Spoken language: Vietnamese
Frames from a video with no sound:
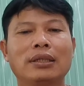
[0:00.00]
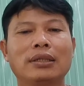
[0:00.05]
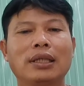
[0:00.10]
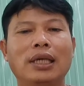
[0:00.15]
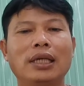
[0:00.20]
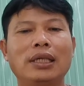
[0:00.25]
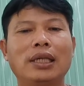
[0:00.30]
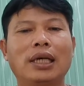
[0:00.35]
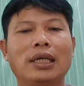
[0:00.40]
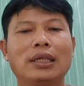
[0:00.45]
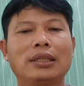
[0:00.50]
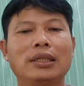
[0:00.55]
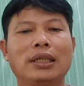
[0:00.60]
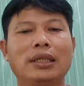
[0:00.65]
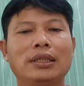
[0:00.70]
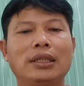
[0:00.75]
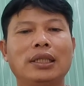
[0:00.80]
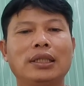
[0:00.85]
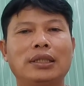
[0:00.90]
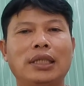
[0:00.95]
để
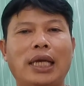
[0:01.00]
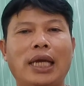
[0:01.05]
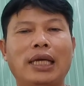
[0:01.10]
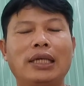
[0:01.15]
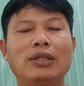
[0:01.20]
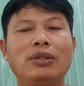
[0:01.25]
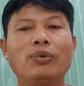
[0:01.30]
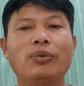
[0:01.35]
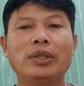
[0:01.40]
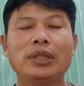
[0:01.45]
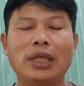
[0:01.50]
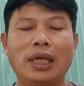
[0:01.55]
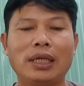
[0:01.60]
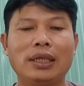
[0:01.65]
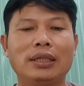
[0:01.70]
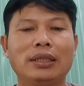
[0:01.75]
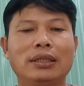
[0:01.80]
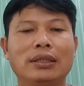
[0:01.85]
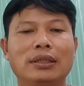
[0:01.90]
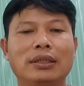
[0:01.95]
lên chia sẻ với quý
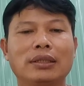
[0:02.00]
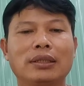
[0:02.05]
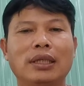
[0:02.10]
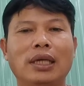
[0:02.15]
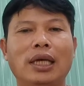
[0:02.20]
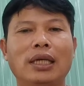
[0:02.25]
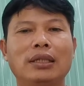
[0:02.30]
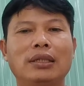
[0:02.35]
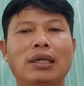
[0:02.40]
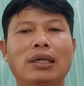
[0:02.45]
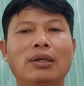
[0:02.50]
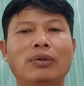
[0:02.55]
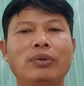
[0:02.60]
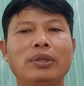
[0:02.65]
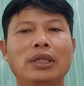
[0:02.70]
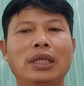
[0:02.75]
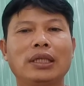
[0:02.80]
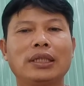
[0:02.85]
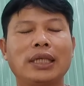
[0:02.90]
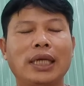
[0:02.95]
vị, để cho
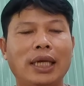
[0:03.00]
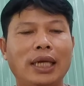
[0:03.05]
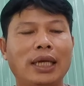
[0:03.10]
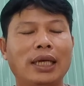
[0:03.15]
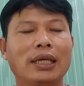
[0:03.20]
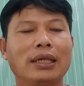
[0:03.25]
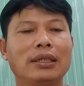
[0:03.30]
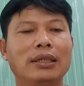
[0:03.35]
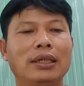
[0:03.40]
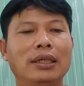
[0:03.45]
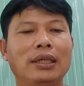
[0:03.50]
quý vị nghe,